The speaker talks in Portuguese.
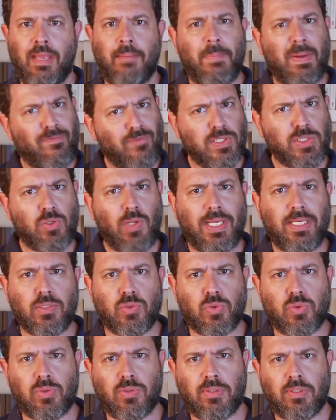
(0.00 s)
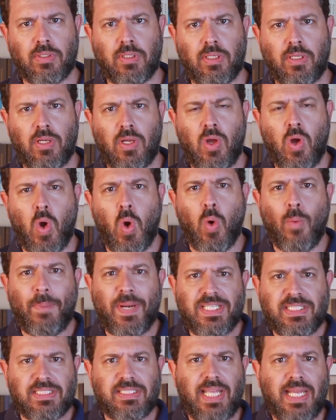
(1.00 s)
Mas foi só isso. O
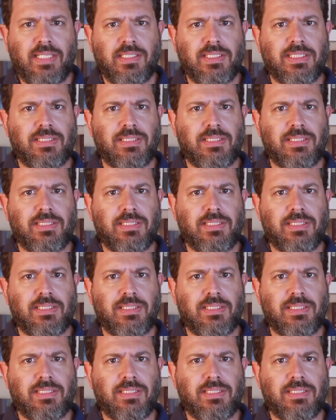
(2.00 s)
presidente